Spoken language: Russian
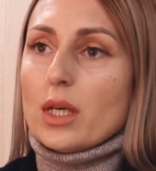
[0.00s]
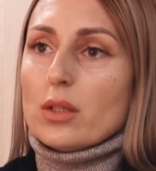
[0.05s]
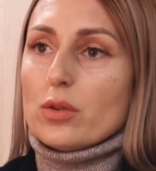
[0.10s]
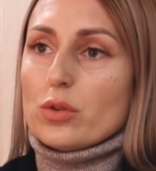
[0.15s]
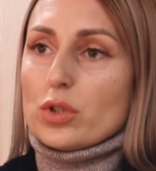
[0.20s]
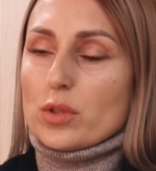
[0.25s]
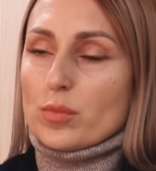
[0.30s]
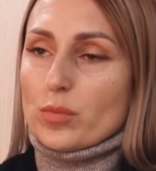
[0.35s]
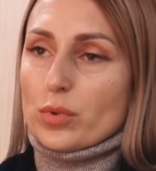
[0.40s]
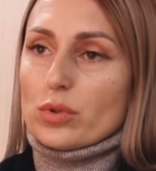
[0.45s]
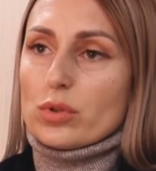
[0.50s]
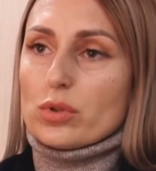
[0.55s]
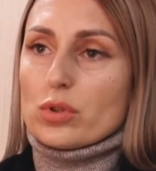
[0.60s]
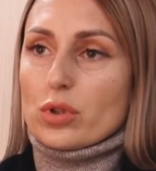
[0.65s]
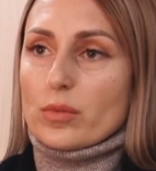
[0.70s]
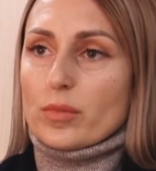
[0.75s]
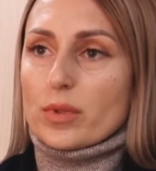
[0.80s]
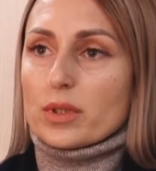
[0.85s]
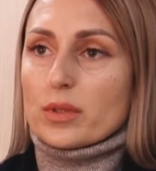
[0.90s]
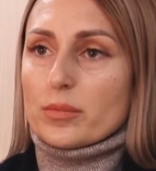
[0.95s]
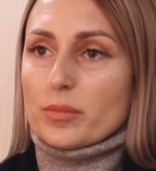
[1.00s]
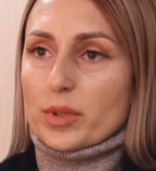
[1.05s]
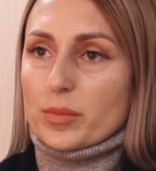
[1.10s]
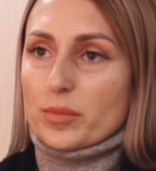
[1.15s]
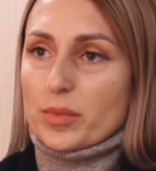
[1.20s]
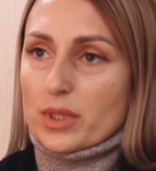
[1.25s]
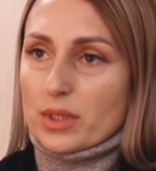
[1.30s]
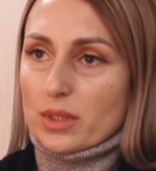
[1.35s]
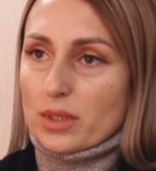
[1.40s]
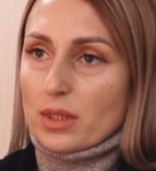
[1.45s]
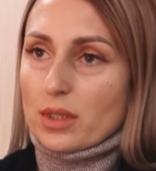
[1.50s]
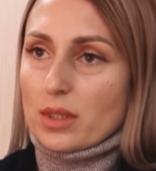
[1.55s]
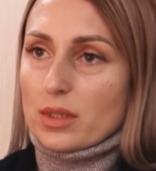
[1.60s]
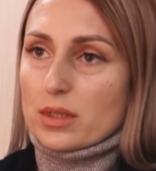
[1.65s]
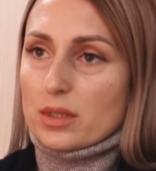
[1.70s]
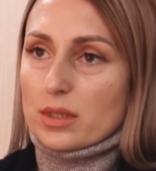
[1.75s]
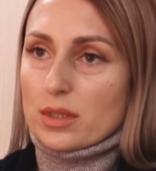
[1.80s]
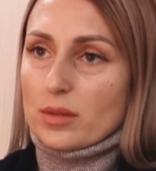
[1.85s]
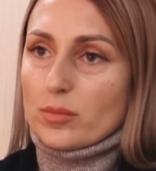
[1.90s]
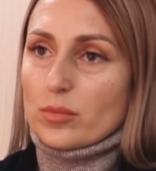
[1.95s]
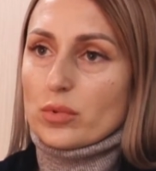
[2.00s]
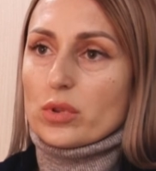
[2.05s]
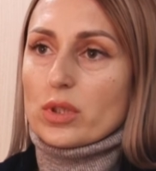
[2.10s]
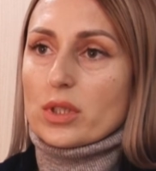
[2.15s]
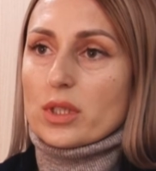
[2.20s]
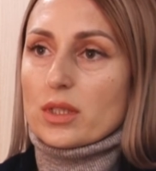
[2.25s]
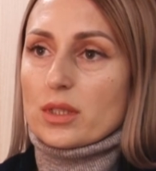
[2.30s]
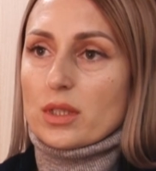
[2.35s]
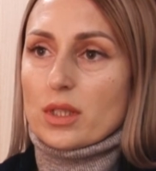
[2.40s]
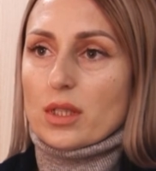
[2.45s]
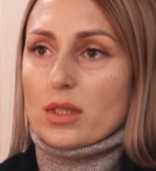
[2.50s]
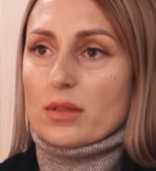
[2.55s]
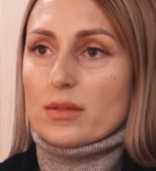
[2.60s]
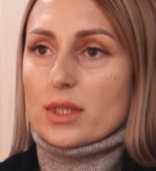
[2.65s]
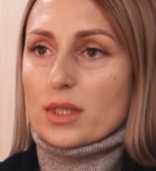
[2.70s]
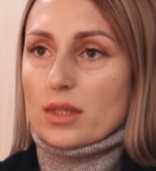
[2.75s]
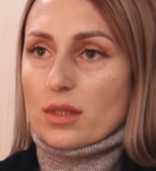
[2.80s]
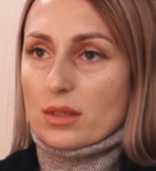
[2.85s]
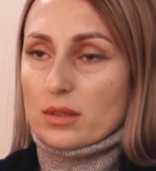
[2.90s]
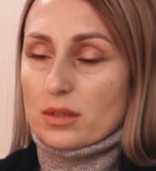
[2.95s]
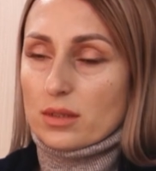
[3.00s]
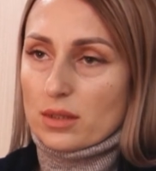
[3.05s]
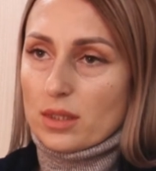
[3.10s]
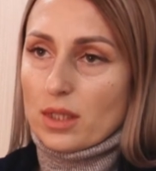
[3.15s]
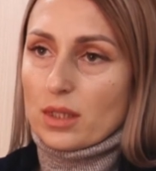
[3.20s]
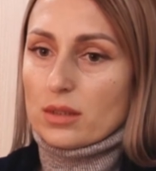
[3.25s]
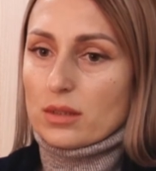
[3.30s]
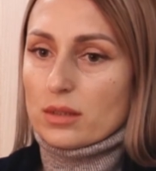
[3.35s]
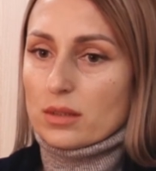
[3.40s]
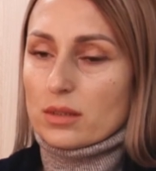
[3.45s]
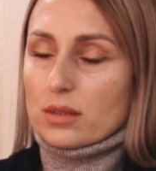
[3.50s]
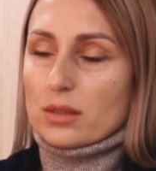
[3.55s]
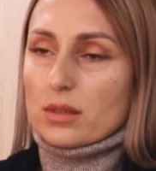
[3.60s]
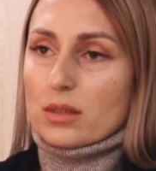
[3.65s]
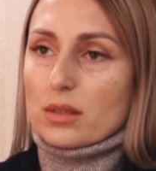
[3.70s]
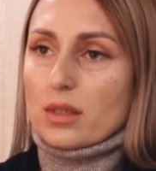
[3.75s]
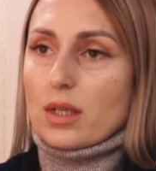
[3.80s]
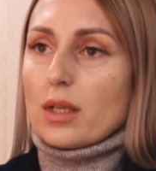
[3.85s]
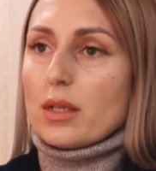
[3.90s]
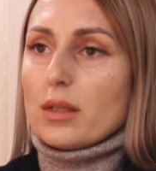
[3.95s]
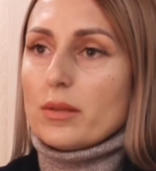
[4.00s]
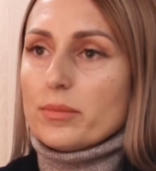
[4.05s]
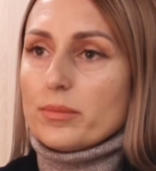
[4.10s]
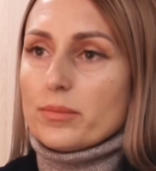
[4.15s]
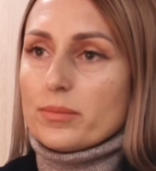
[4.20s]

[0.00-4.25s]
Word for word: То есть будут собраны подписные листы, будут регистрироваться кандидаты и так далее.